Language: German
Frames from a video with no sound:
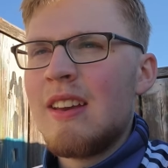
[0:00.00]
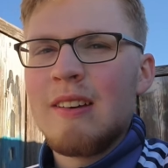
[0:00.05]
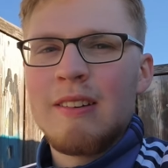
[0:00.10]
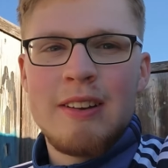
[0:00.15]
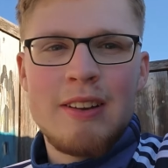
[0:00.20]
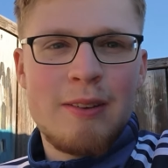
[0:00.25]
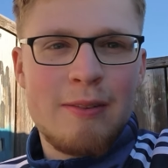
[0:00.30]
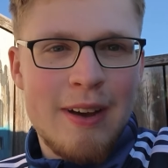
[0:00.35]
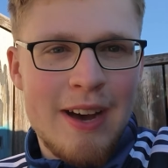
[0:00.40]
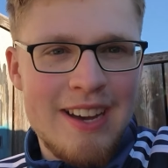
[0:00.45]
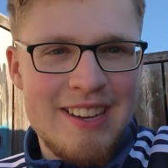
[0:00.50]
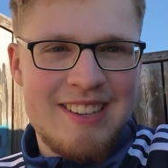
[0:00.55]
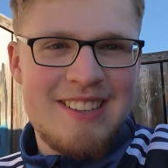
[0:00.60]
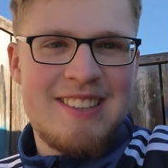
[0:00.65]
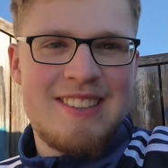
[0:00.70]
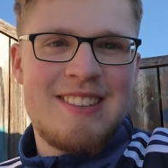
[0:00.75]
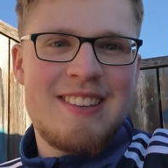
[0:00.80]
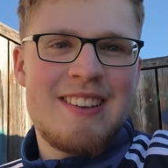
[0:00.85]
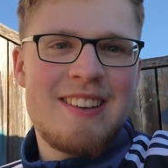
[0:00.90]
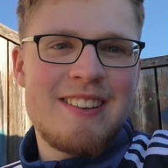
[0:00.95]
und ich
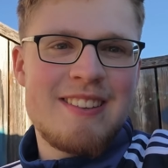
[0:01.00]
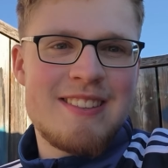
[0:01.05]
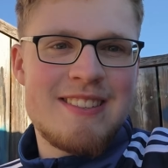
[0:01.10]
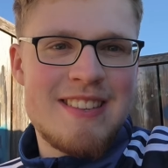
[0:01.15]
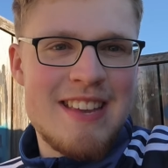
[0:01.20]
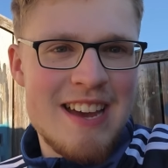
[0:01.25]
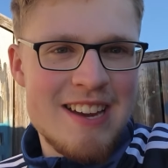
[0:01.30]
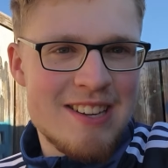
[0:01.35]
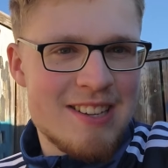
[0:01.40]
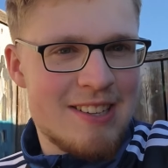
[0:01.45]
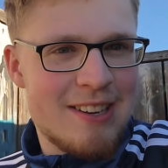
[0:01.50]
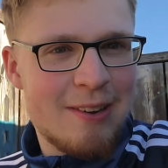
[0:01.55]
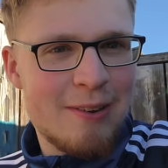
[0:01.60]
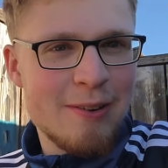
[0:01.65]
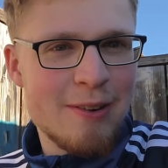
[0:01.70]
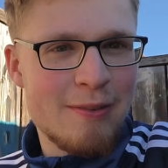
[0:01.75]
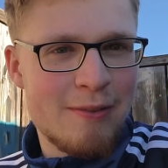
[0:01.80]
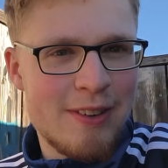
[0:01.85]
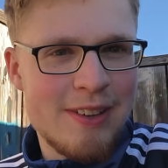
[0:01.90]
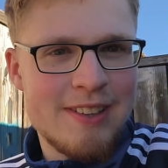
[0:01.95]
weiß, sehr
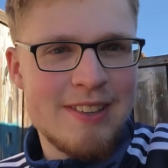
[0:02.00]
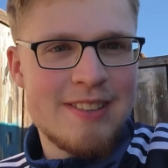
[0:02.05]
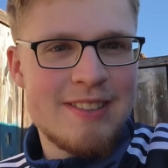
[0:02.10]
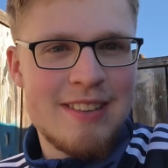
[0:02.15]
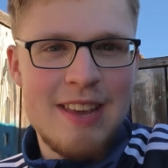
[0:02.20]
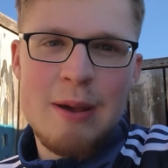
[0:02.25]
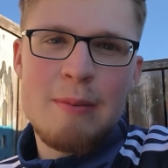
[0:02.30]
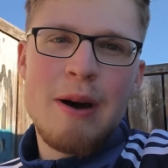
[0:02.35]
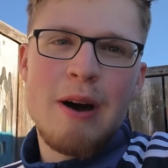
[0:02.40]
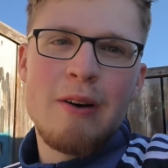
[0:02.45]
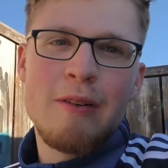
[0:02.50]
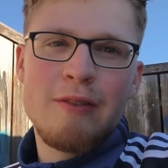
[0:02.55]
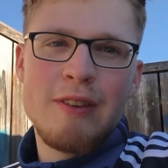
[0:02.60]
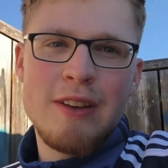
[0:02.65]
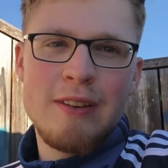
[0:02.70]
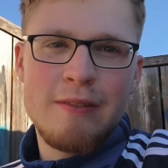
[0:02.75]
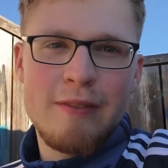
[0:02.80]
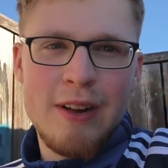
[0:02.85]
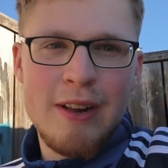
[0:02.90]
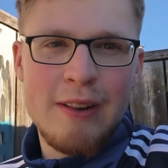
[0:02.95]
schlau gewähltes Thema auf
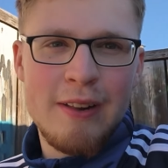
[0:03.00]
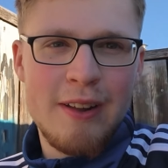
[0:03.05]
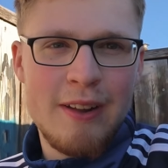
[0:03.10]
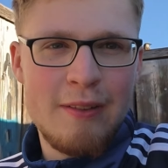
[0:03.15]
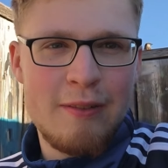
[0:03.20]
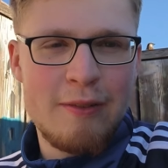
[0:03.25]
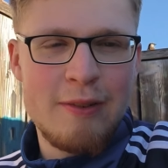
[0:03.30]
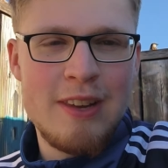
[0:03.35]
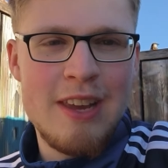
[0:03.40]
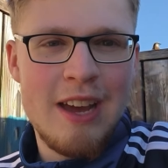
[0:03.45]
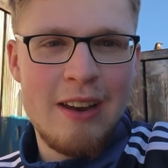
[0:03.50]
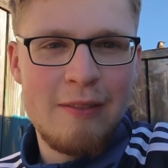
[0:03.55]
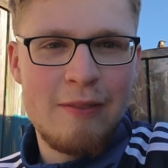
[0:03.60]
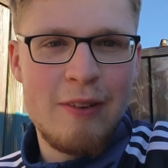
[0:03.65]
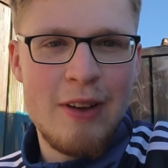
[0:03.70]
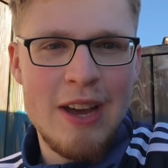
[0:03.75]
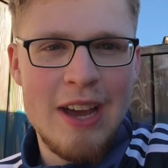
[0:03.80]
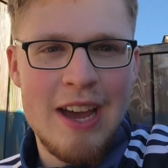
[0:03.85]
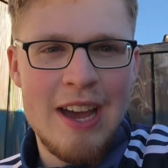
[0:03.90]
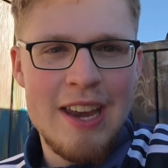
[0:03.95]
jeden Fall für die
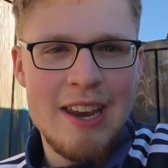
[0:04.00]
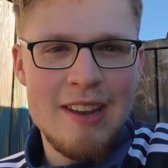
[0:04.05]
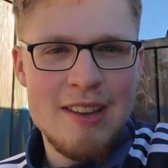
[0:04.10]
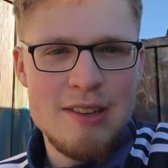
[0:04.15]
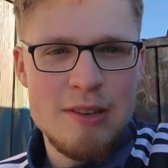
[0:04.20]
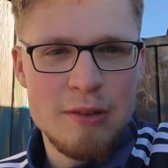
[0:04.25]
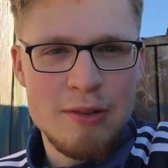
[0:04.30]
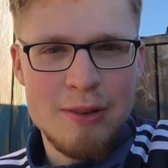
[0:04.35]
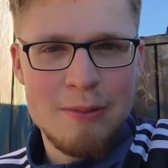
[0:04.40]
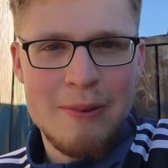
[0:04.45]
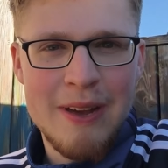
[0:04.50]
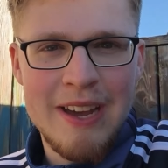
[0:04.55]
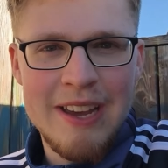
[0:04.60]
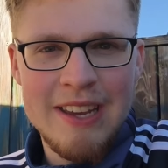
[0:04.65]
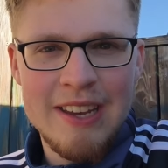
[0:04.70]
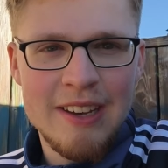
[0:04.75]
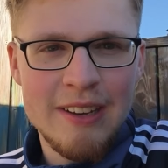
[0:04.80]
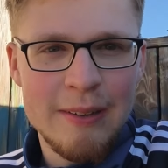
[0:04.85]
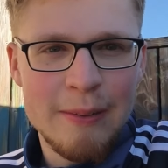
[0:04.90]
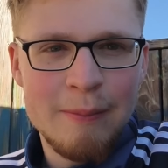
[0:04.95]
Anfänge einer
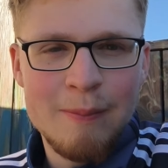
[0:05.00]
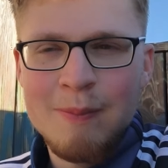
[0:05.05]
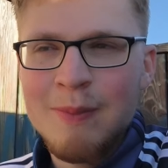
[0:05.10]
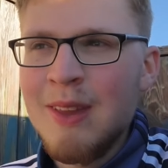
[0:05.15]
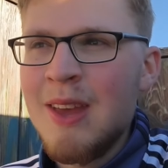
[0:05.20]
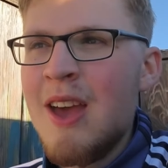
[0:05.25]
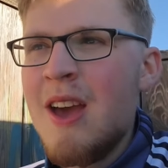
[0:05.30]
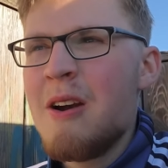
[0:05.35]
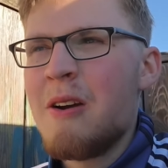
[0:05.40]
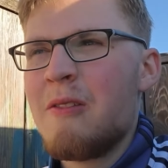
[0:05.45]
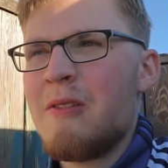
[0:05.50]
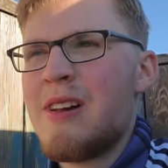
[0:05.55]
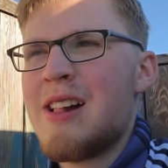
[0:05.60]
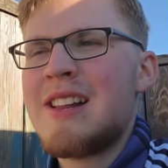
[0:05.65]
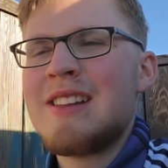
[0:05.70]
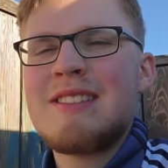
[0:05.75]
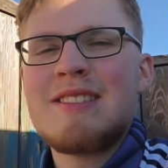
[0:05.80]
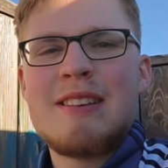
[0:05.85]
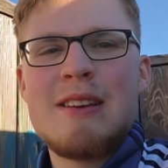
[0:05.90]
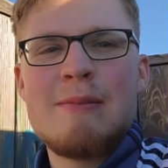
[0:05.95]
YouTube-Karriere. Und
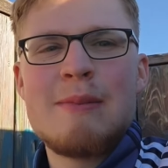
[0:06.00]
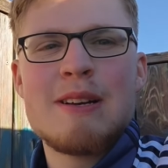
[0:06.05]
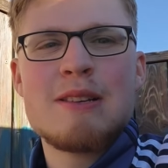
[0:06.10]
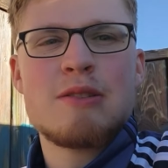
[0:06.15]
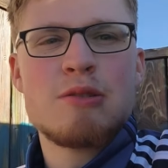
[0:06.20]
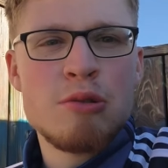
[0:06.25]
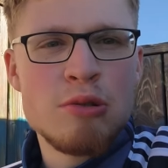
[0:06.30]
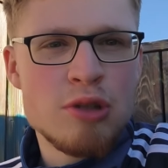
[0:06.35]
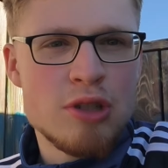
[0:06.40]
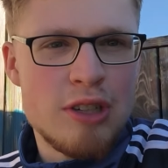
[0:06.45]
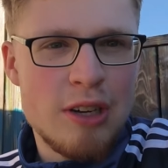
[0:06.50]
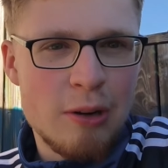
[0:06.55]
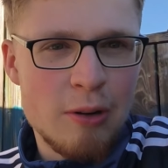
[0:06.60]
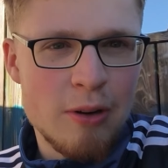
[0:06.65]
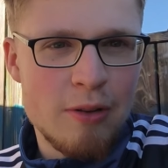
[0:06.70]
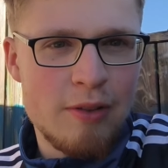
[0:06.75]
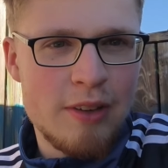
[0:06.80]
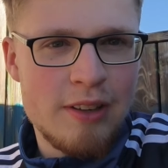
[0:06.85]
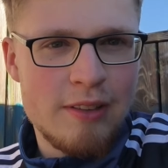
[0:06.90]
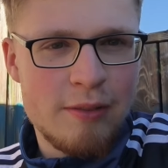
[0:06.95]
weil das Thema so
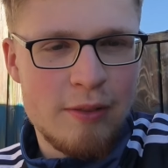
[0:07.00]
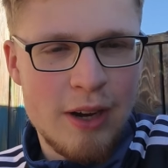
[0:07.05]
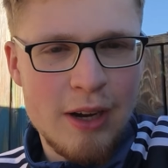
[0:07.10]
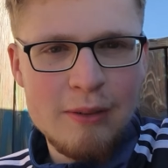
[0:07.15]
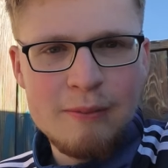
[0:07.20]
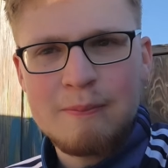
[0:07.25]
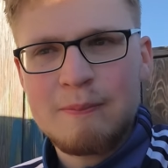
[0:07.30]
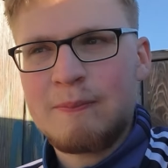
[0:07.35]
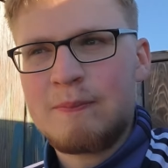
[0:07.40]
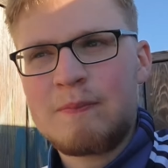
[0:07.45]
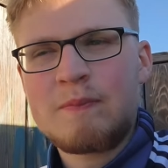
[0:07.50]
schlau gewählt war,